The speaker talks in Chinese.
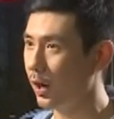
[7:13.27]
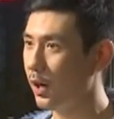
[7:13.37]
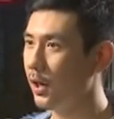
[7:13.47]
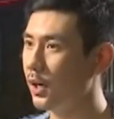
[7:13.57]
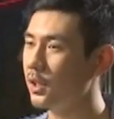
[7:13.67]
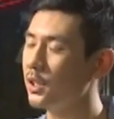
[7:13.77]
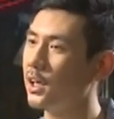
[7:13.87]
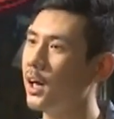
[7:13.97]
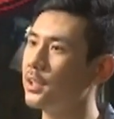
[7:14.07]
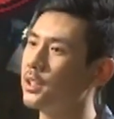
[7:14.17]
是的，但
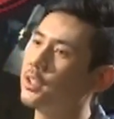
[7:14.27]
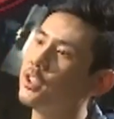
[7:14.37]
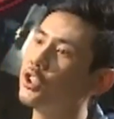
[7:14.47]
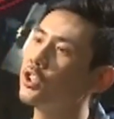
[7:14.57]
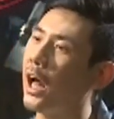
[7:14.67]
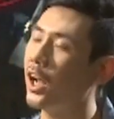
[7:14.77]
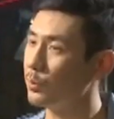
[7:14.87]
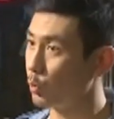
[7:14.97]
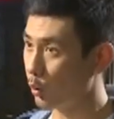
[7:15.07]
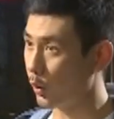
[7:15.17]
你看你已经拿了
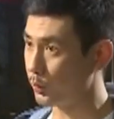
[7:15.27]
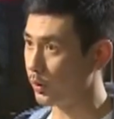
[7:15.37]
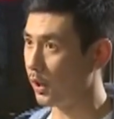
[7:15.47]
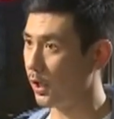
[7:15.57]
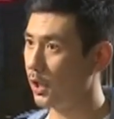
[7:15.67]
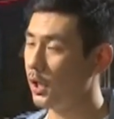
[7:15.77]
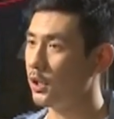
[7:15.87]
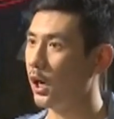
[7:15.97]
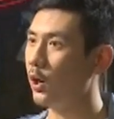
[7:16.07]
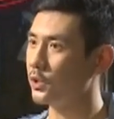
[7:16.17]
这么多冠军了，
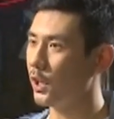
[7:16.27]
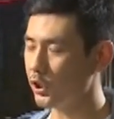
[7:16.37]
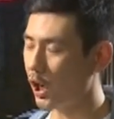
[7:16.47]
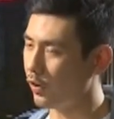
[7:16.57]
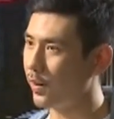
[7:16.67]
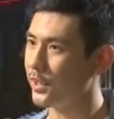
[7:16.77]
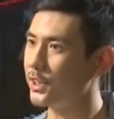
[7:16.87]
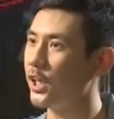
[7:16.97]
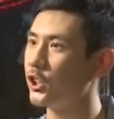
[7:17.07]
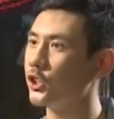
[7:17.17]
然后你在场外
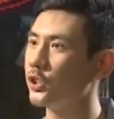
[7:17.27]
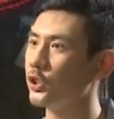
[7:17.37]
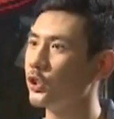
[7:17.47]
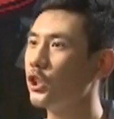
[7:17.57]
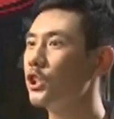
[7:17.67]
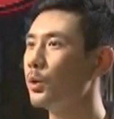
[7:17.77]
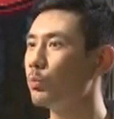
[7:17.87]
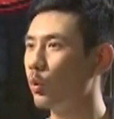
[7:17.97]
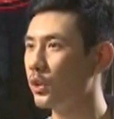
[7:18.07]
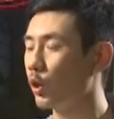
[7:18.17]
你也是接了这
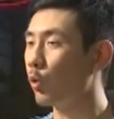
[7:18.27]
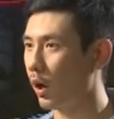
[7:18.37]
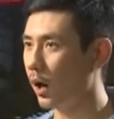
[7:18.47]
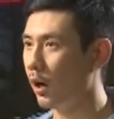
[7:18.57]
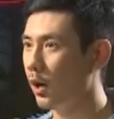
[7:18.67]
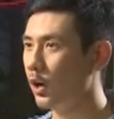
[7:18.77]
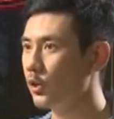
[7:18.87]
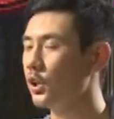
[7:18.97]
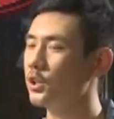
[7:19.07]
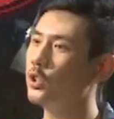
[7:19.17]
么多这个广告，
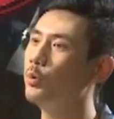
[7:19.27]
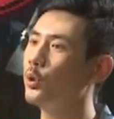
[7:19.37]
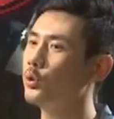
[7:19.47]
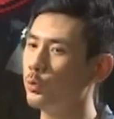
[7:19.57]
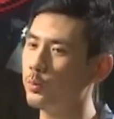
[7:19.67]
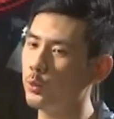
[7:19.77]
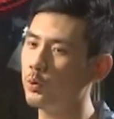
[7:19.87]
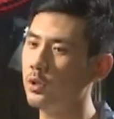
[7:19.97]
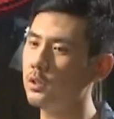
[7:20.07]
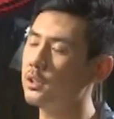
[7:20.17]
那你有没有就比如
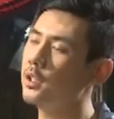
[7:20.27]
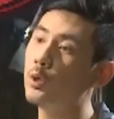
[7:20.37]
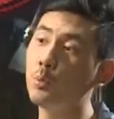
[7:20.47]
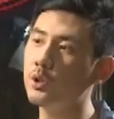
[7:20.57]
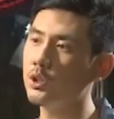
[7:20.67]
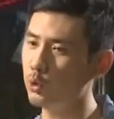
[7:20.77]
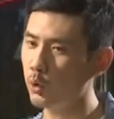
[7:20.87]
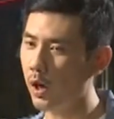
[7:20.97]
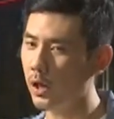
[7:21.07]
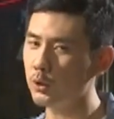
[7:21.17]
说你现在有没有一句
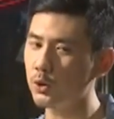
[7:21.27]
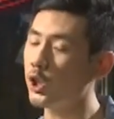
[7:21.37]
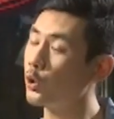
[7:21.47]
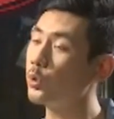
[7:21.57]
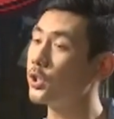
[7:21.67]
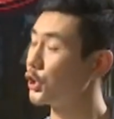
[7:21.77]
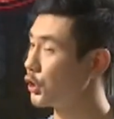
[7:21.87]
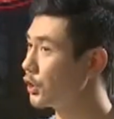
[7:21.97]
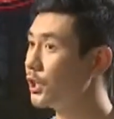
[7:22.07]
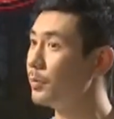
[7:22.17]
话就想对你的
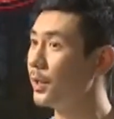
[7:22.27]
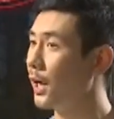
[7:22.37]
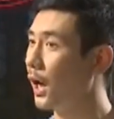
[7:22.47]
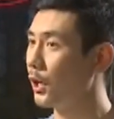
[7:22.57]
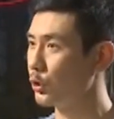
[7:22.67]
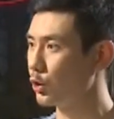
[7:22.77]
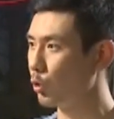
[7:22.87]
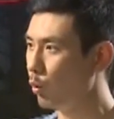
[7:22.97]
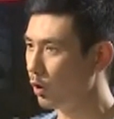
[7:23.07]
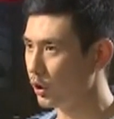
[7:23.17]
师弟们呀，就是
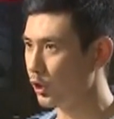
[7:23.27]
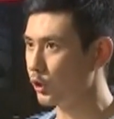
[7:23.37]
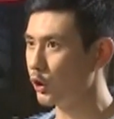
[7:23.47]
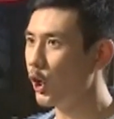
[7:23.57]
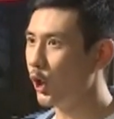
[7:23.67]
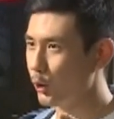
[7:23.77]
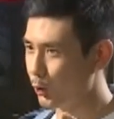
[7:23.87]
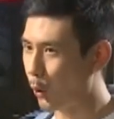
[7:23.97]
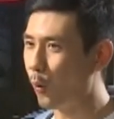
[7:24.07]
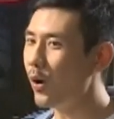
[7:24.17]
或者是。
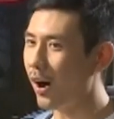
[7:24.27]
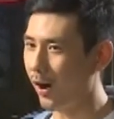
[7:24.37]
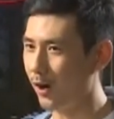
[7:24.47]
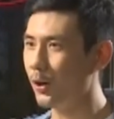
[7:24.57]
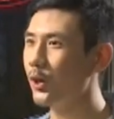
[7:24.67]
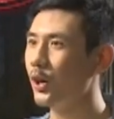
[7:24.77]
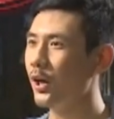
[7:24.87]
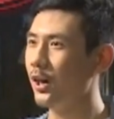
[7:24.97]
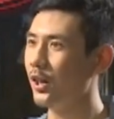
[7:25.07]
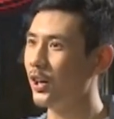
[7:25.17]
同行
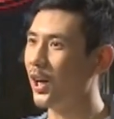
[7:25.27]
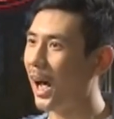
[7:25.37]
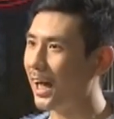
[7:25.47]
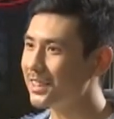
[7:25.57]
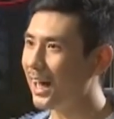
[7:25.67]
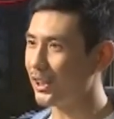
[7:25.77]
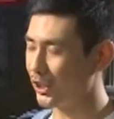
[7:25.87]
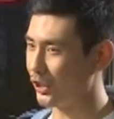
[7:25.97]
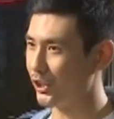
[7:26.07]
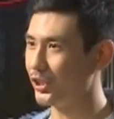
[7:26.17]
呃还在
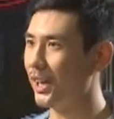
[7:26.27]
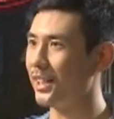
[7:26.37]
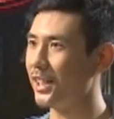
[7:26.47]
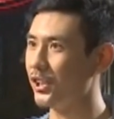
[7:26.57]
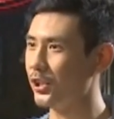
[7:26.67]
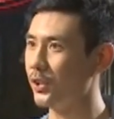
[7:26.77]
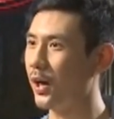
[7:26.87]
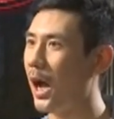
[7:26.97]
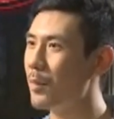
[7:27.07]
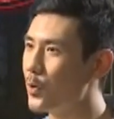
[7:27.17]
体制内，但是
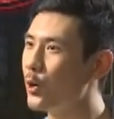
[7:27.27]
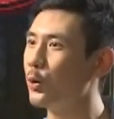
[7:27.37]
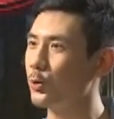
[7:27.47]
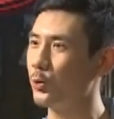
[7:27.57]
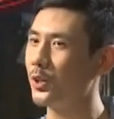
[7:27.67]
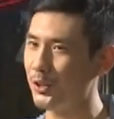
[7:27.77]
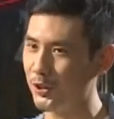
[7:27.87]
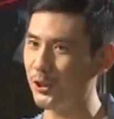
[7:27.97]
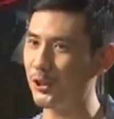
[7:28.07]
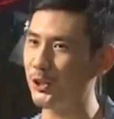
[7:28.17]
还没有觉得
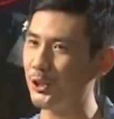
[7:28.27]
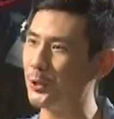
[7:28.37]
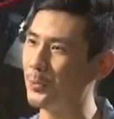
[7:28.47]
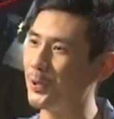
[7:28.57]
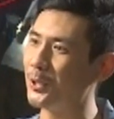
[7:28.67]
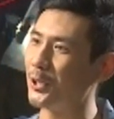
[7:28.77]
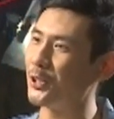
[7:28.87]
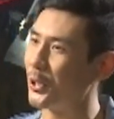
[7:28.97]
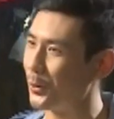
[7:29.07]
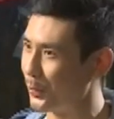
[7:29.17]
自己是一名这个
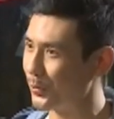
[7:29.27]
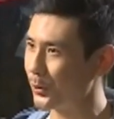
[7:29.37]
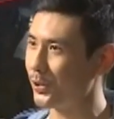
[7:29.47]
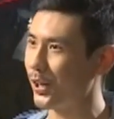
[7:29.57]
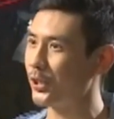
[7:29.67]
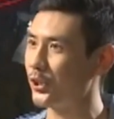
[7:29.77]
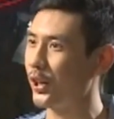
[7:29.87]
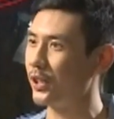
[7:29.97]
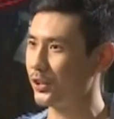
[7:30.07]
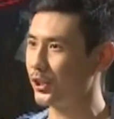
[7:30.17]
职业运动，就是这个
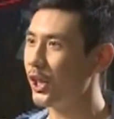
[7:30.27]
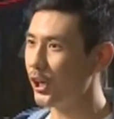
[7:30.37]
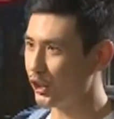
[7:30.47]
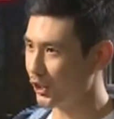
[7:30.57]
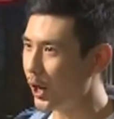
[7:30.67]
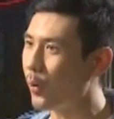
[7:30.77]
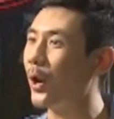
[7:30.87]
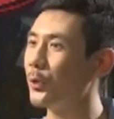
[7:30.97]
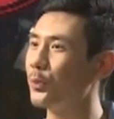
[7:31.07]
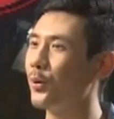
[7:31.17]
这个职业
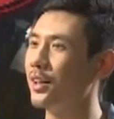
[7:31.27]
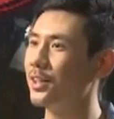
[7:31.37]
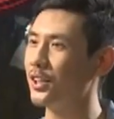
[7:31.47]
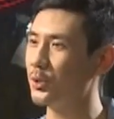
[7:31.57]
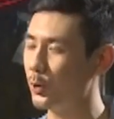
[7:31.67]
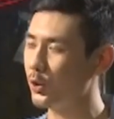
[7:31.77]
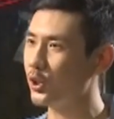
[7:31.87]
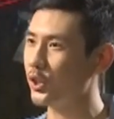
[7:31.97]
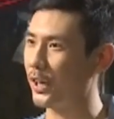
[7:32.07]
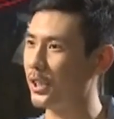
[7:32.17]
化运动员。呢，这有没有
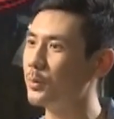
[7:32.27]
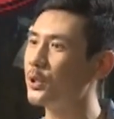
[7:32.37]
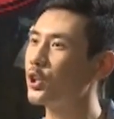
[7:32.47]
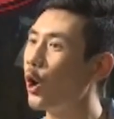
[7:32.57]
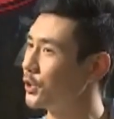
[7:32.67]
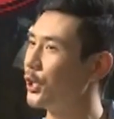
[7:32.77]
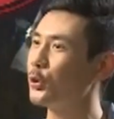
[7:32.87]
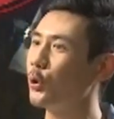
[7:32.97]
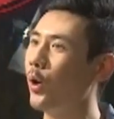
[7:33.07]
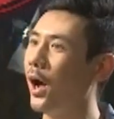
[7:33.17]
给他们告诫一
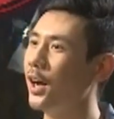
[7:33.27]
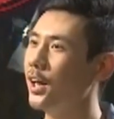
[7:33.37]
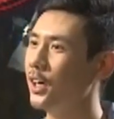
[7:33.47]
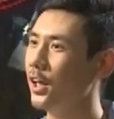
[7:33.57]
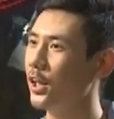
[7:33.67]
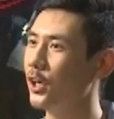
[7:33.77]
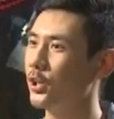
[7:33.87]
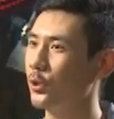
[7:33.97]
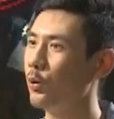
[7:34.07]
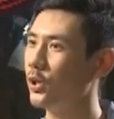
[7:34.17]
句话？
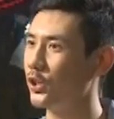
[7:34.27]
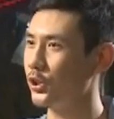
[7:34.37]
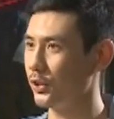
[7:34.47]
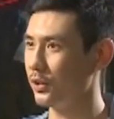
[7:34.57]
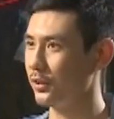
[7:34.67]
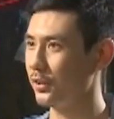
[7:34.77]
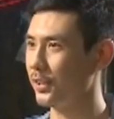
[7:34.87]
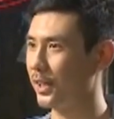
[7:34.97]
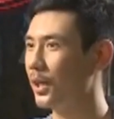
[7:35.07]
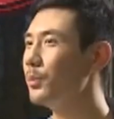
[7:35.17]
呃，或者是
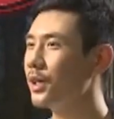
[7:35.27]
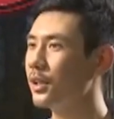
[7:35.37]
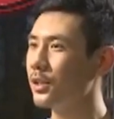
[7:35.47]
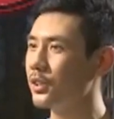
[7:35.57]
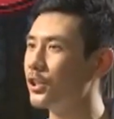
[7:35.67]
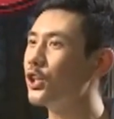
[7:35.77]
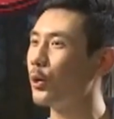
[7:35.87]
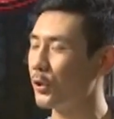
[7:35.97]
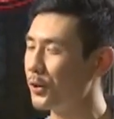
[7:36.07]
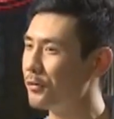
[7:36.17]
给他们一个引
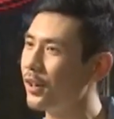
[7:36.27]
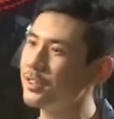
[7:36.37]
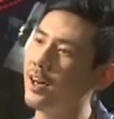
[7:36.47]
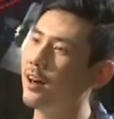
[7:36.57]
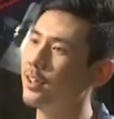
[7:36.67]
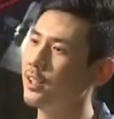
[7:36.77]
导的一个方向？